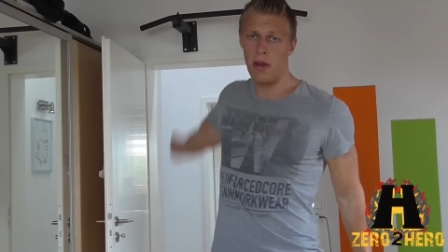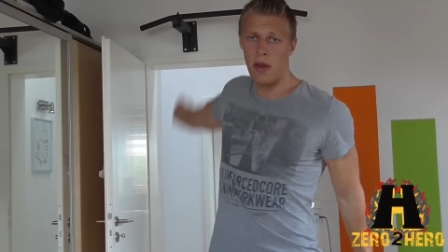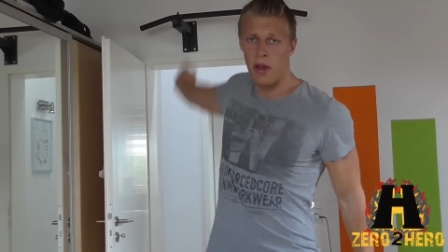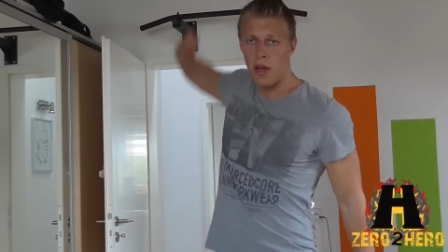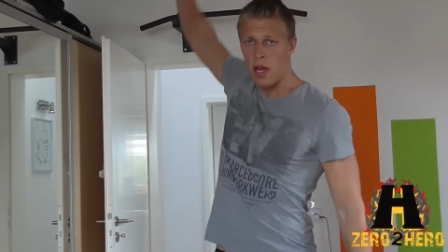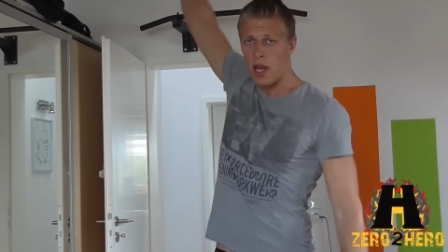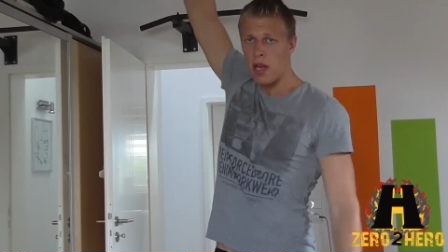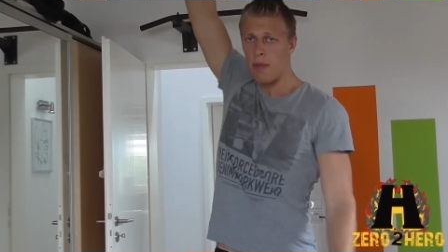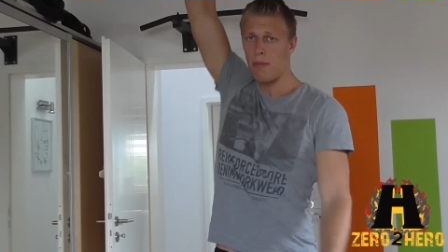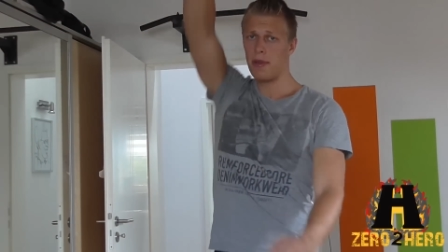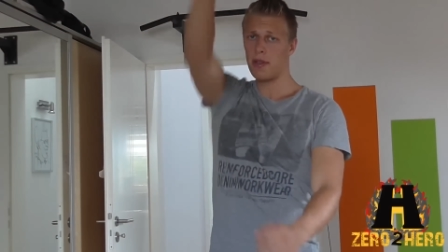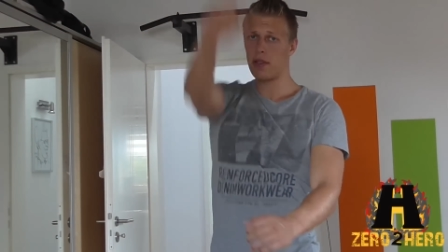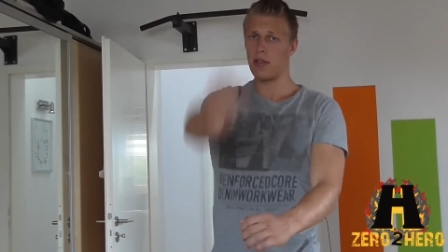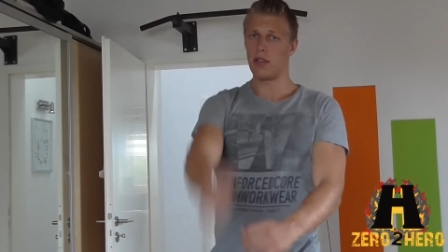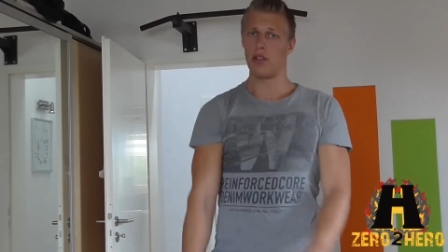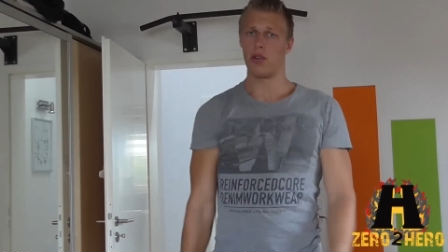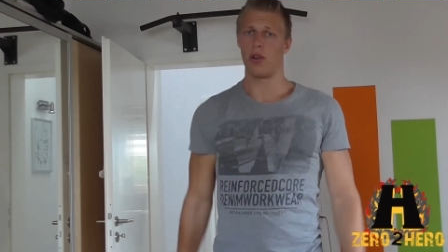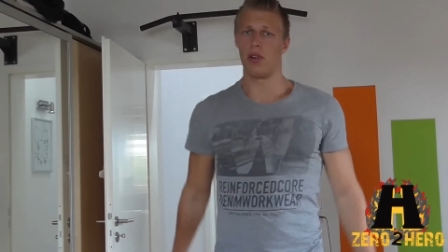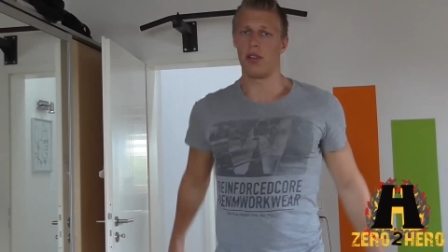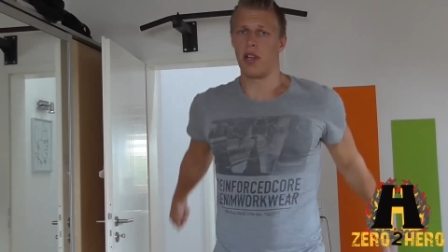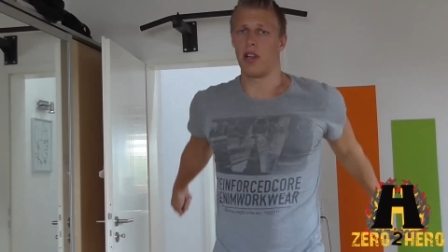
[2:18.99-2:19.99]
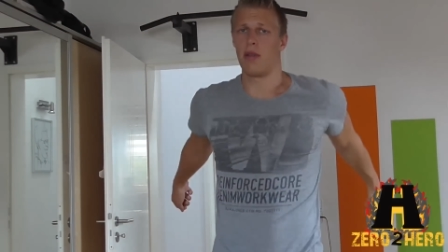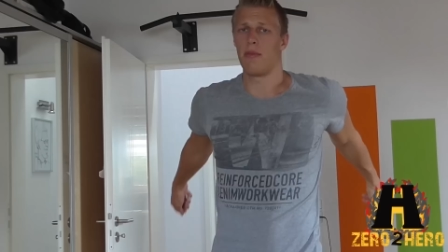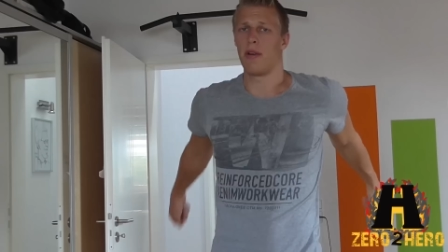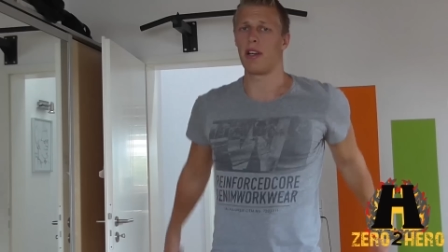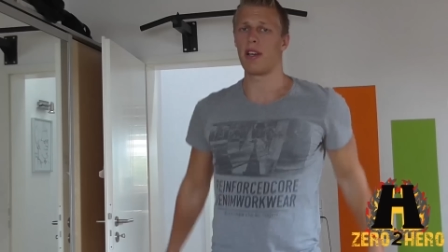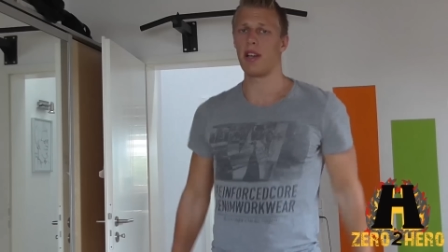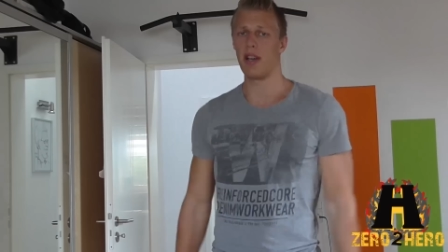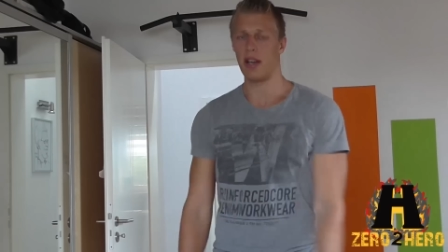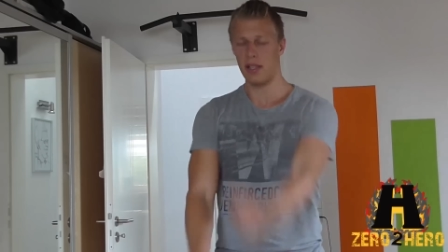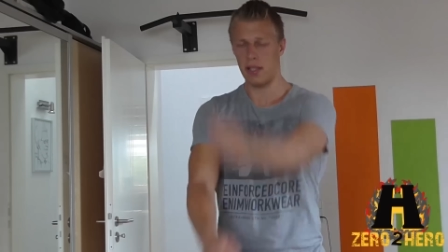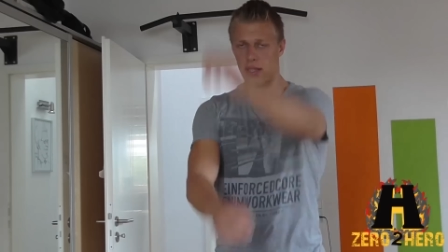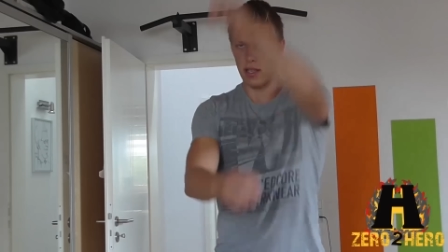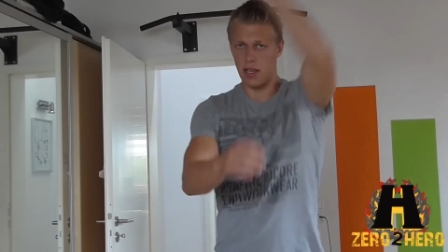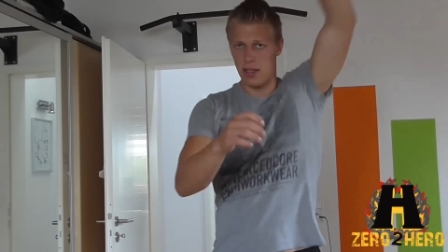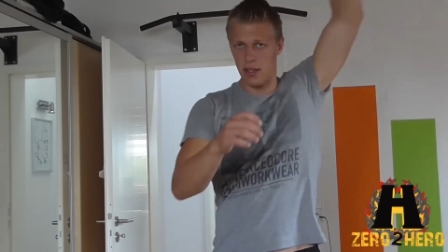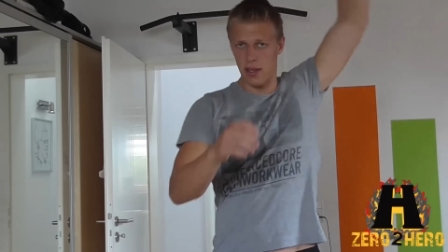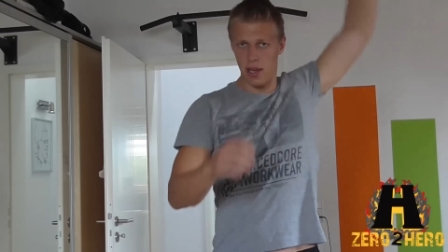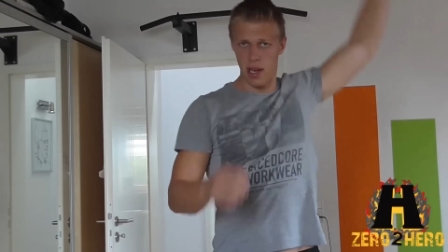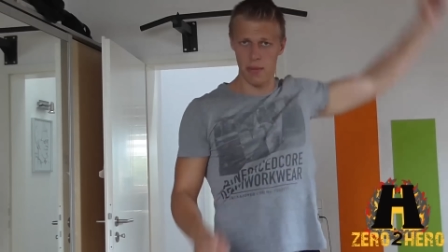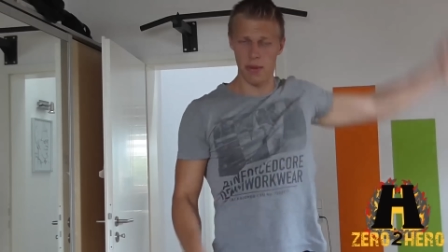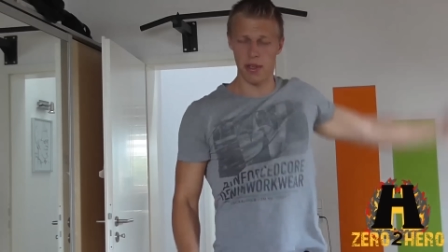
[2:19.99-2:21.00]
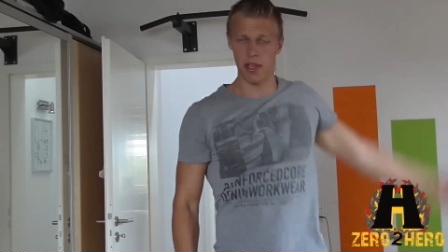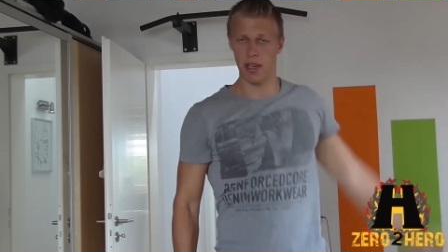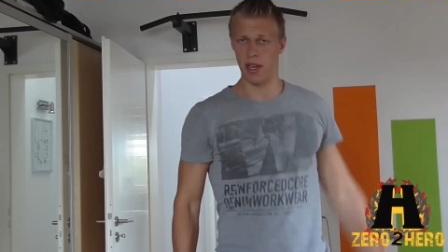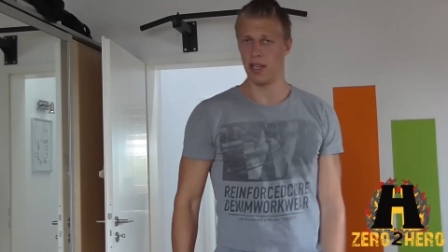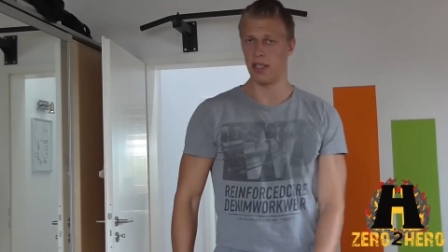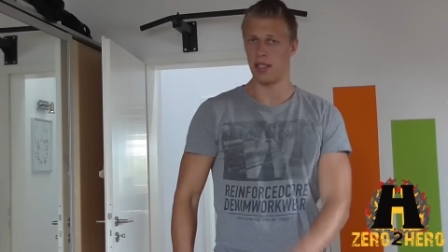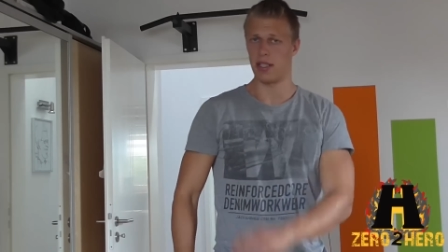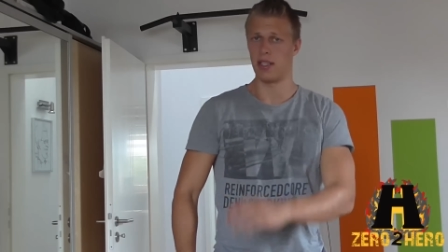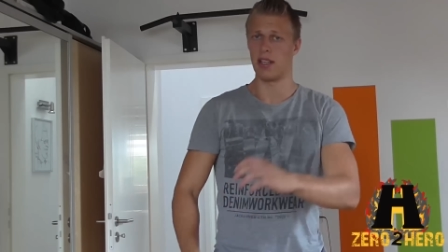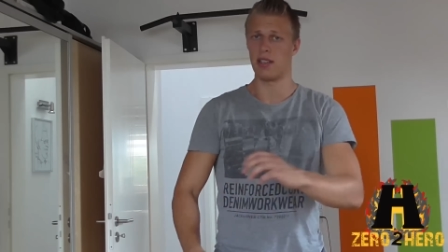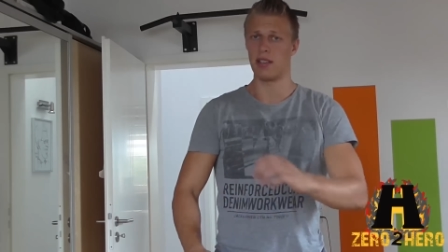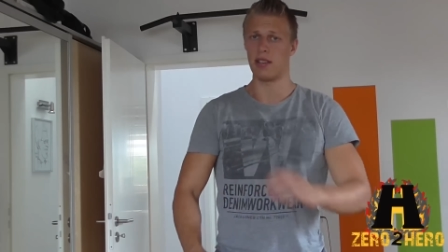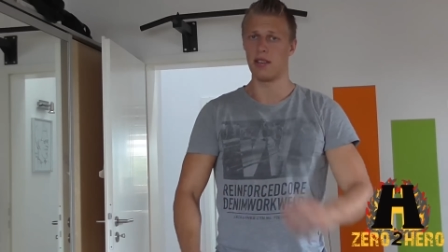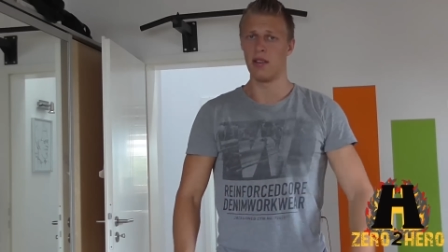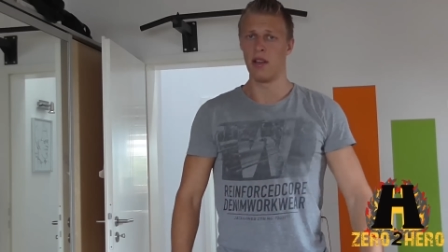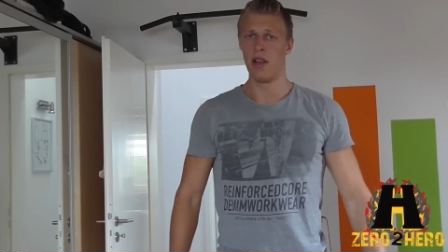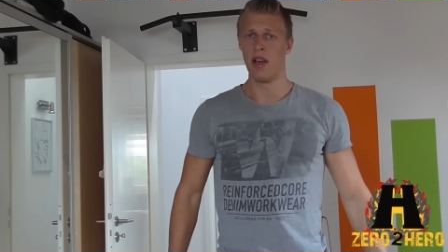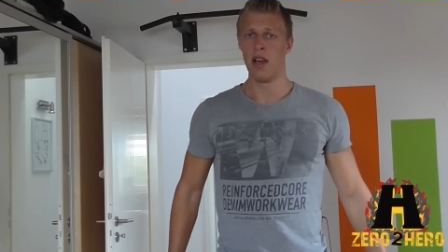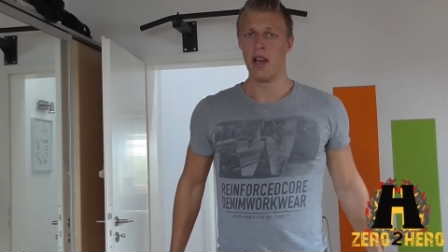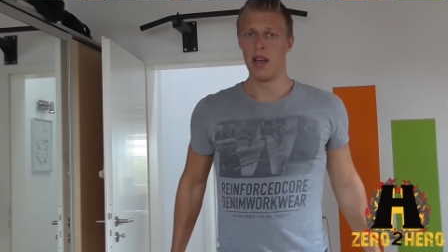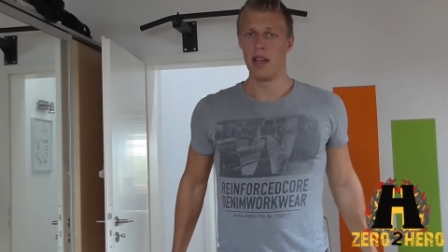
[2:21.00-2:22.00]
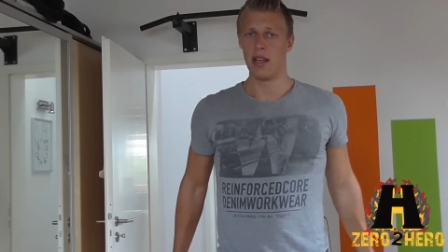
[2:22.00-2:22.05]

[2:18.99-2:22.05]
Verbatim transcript: Ein bisschen Schultern immer kreisen lassen, Arme kreisen lassen,